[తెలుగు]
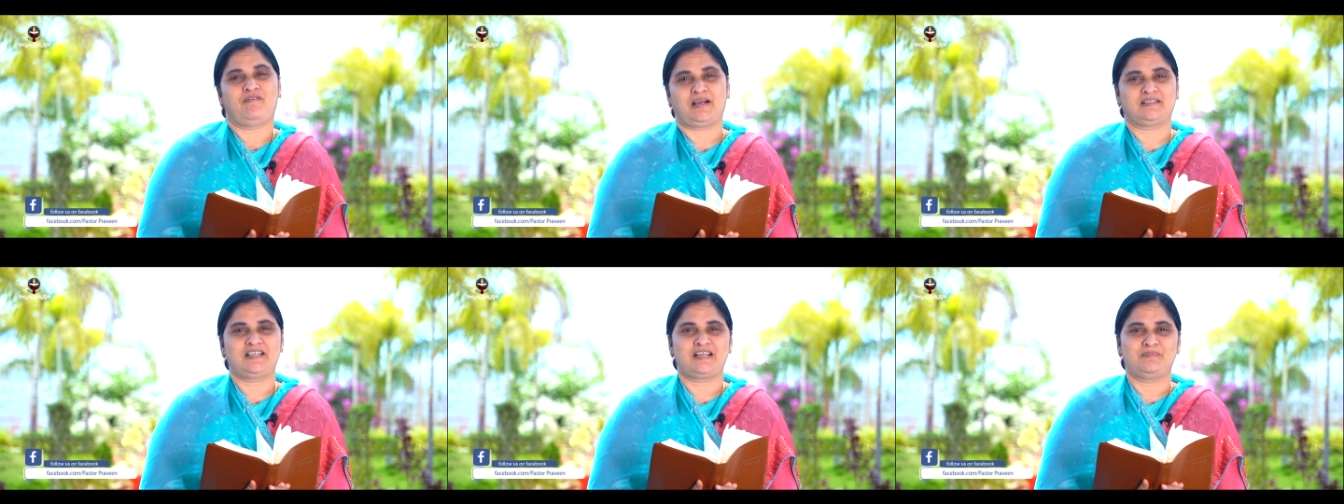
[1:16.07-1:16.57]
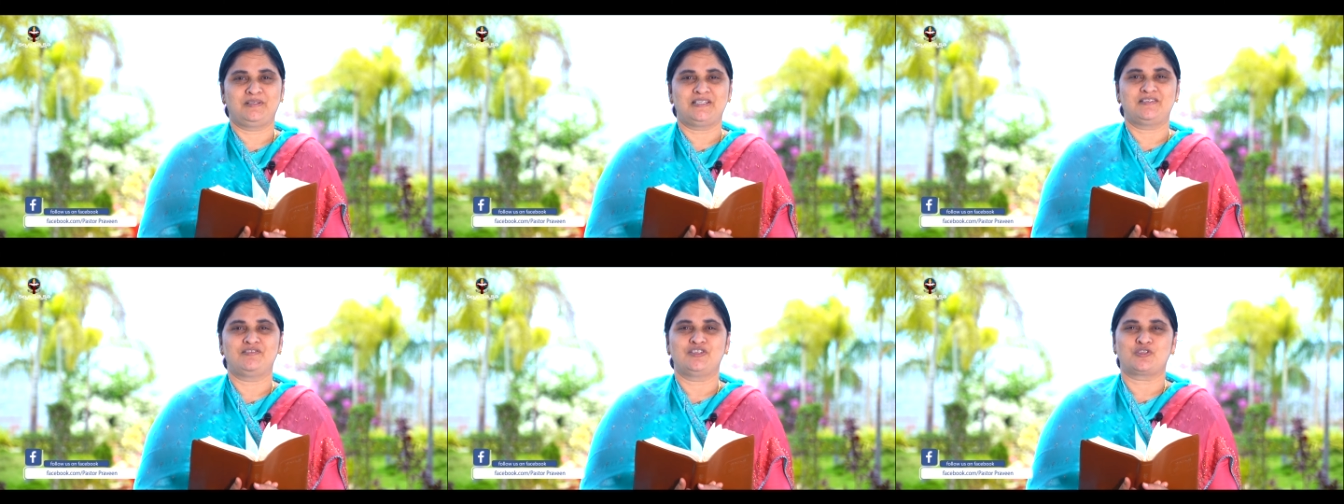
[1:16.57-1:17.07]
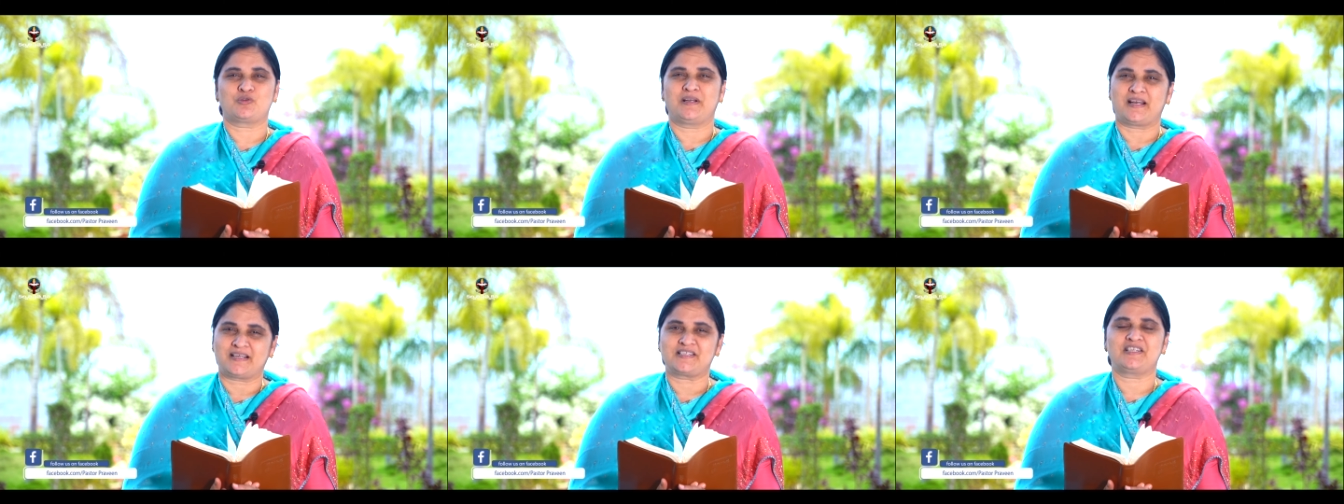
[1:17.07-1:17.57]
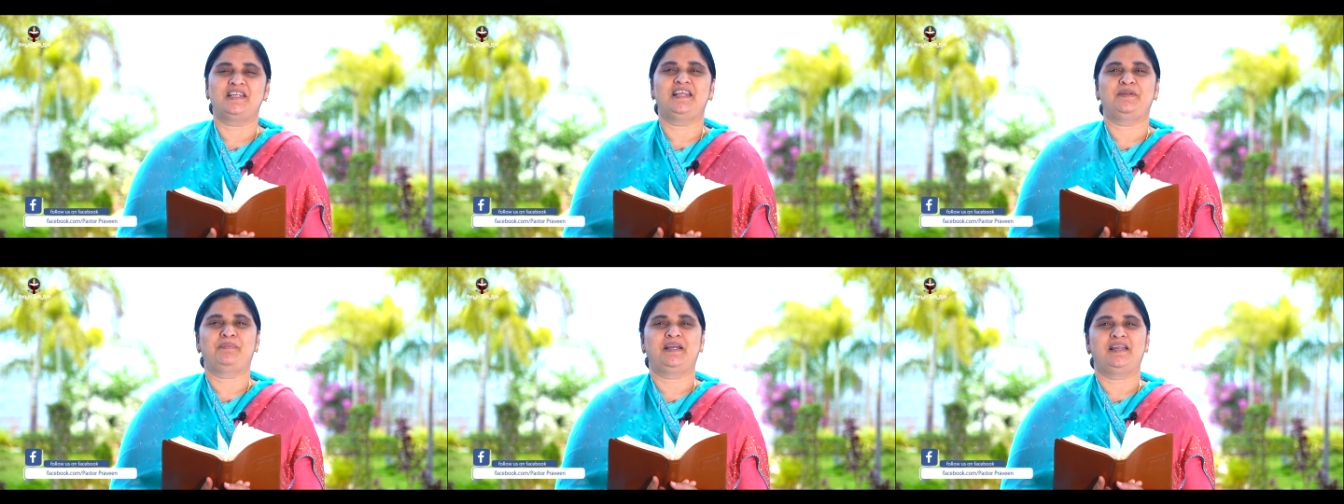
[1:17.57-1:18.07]
వాగ్దానం రిసీవ్ చేసుకుంటే రక్షణ
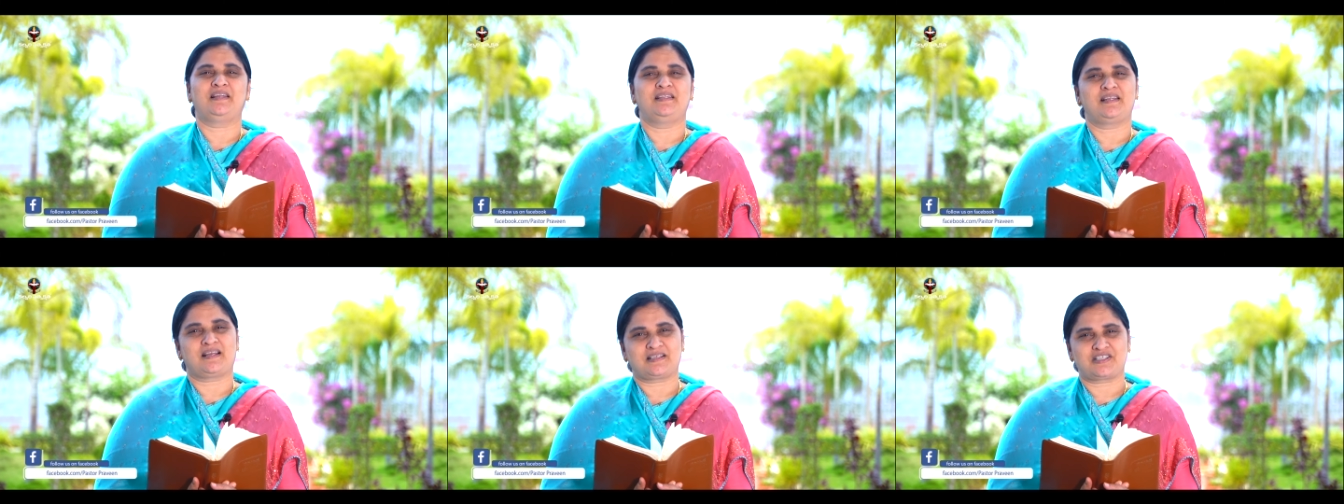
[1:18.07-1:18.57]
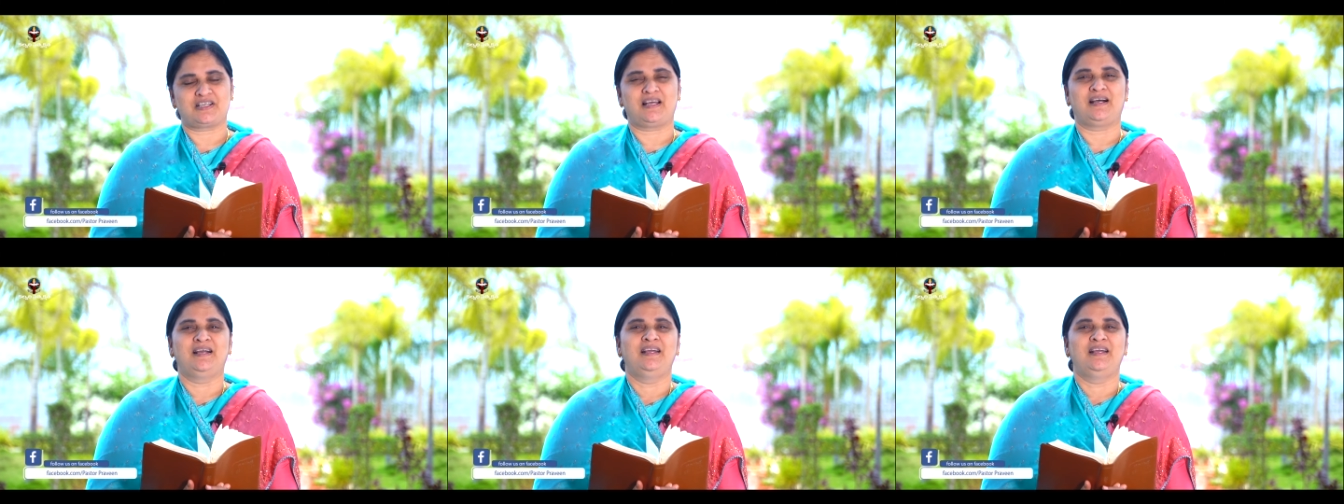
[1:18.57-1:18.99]
లేని బిడ్డలకి ఇది రక్షణ